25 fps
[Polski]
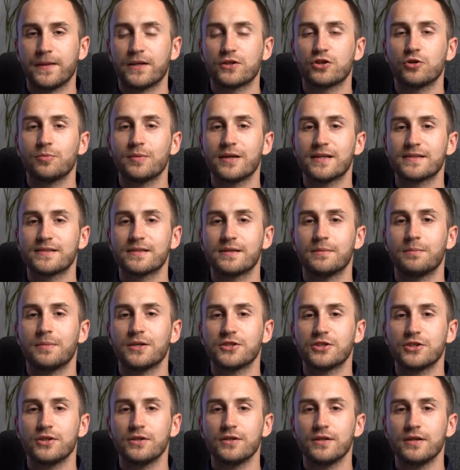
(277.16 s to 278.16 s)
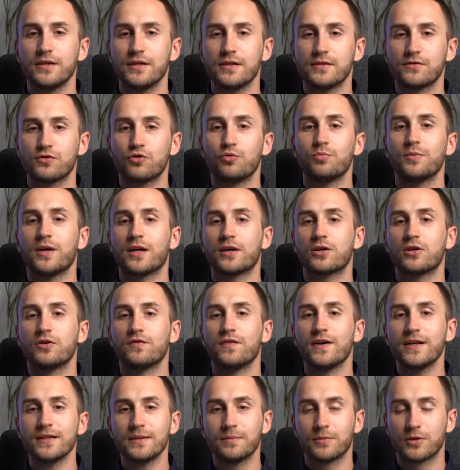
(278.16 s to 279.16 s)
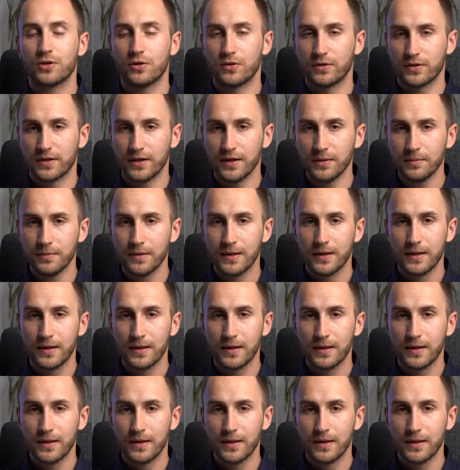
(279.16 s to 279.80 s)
Natomiast maszyny z umiarkowanym kątem